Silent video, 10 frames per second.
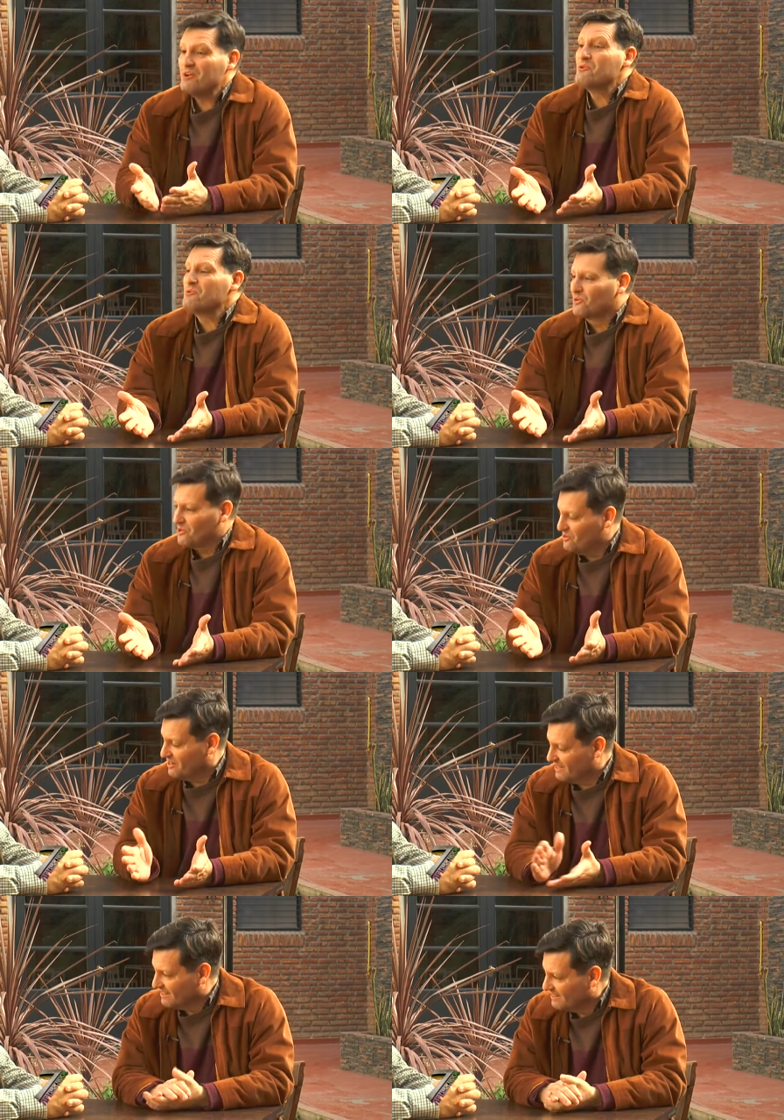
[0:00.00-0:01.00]
¿Qué, ocurrió
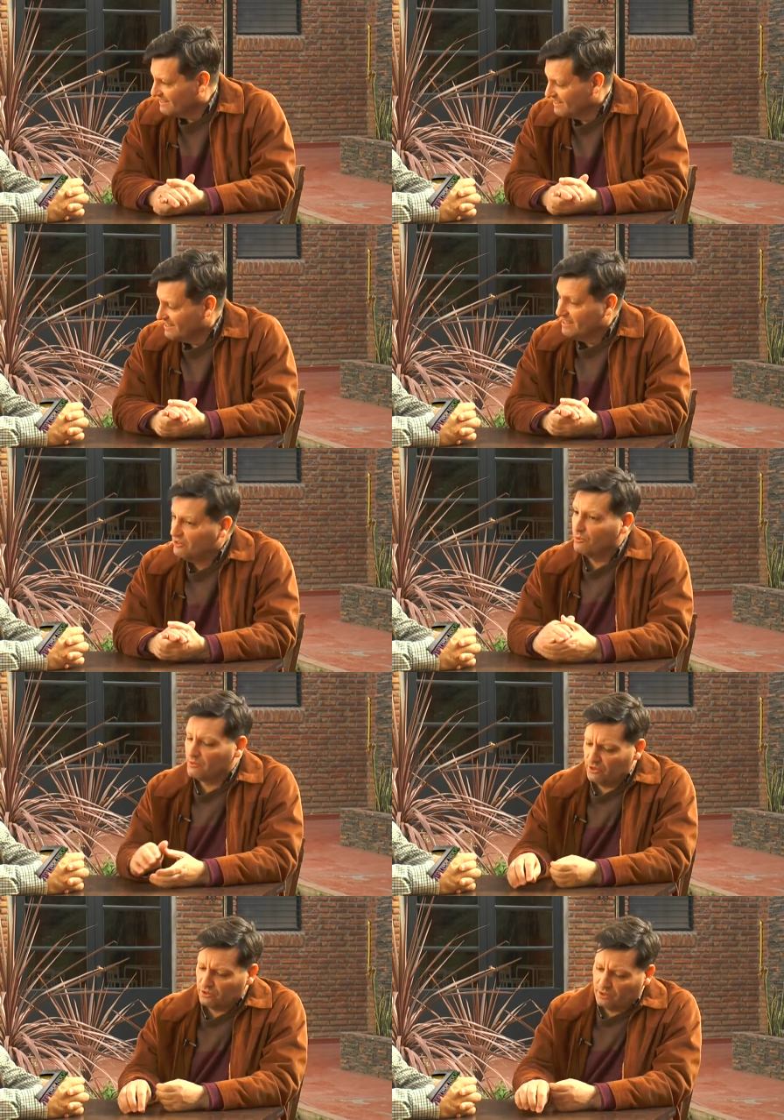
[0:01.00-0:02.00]
ahí? No,
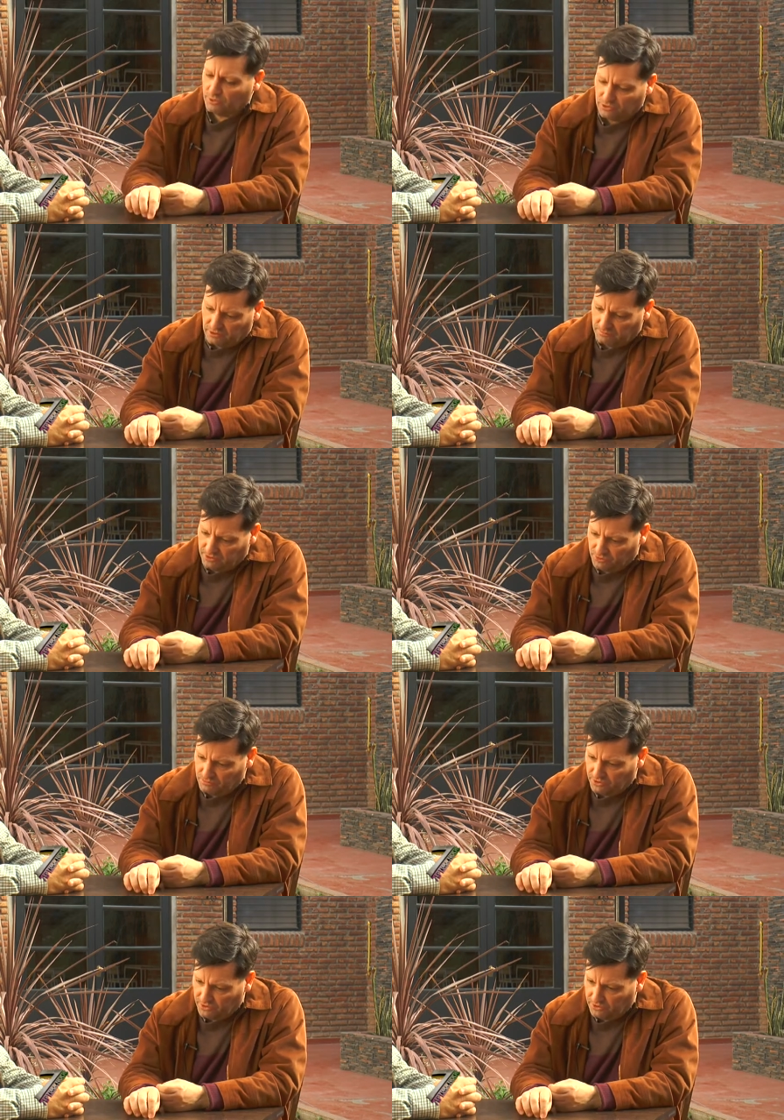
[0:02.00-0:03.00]
pero hay otra cuestión del
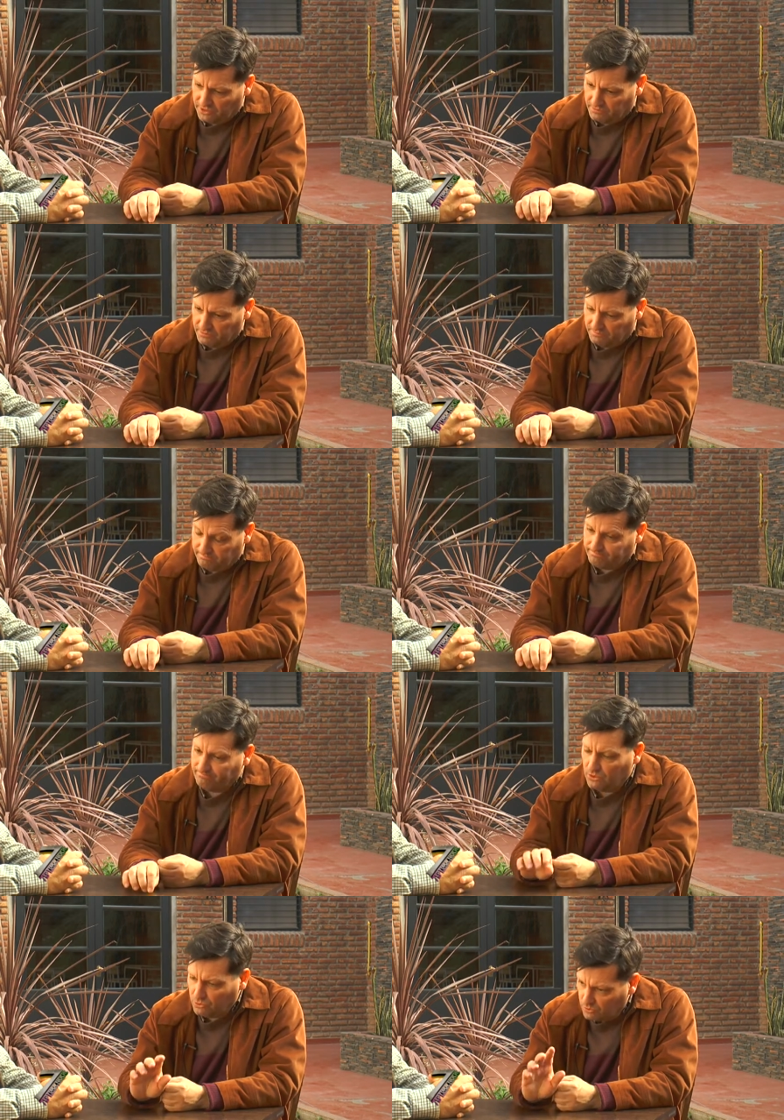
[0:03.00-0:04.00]
periodismo de que me,
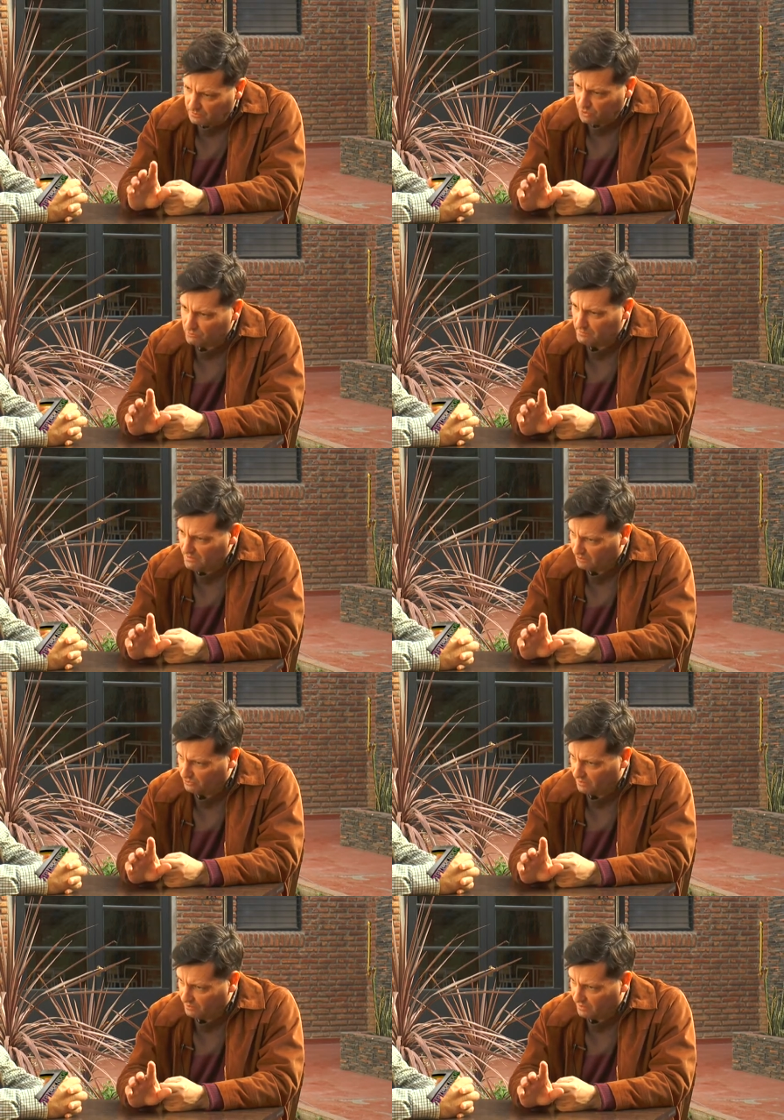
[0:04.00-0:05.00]
incluso me preocupa más
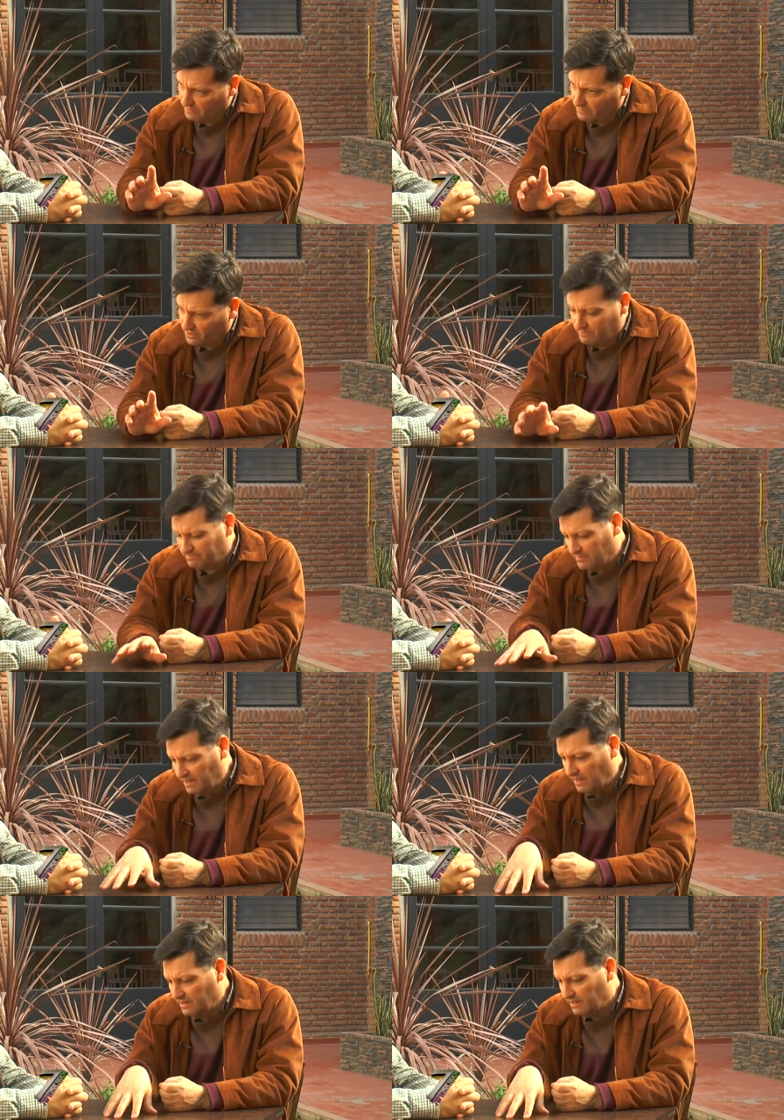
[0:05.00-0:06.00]
todavía, porque
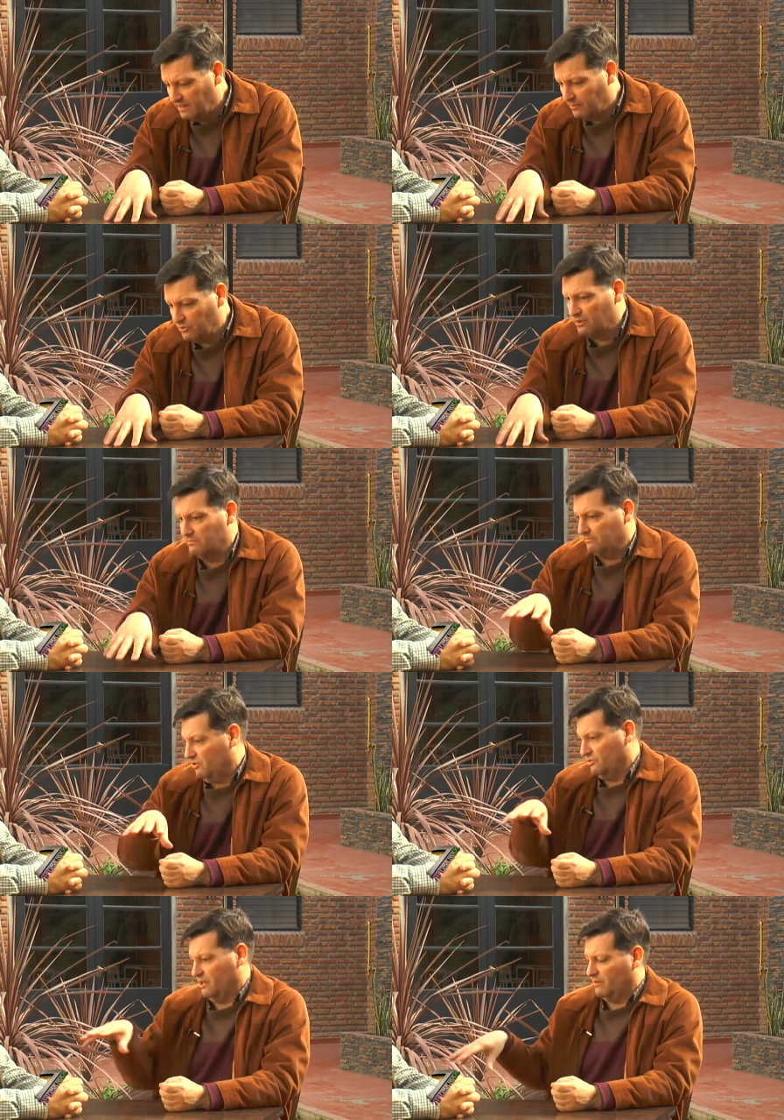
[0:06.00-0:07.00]
que alguien labure
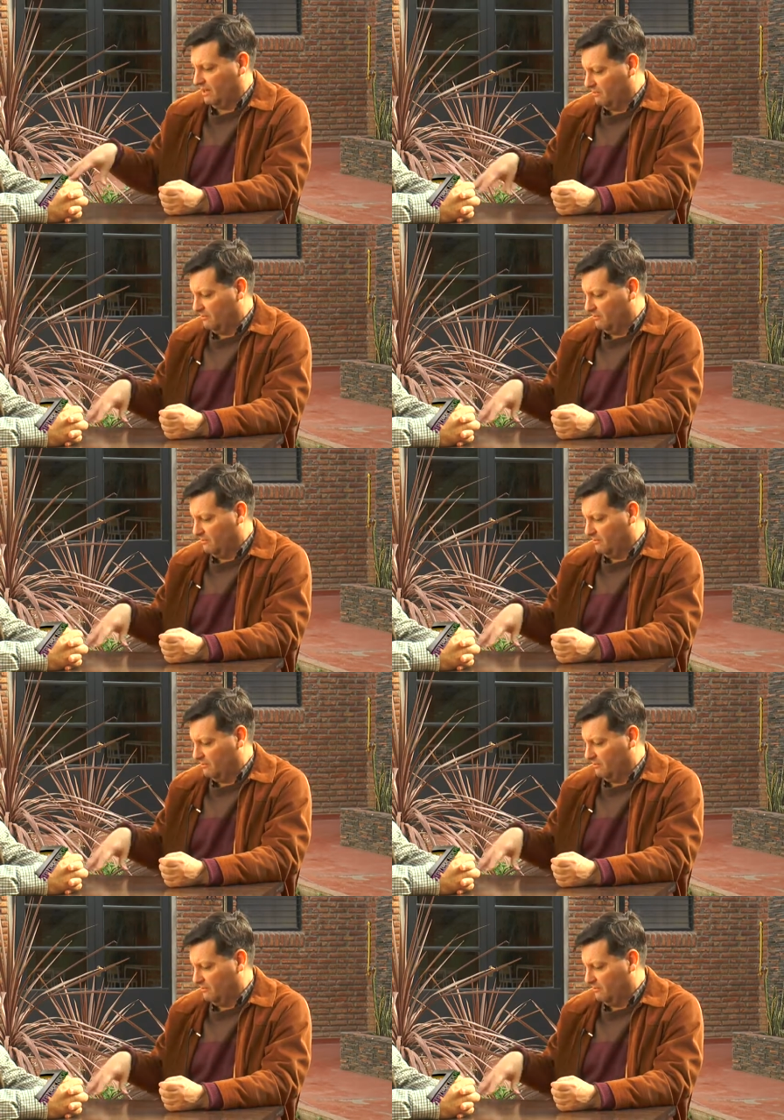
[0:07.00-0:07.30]
o trabaje,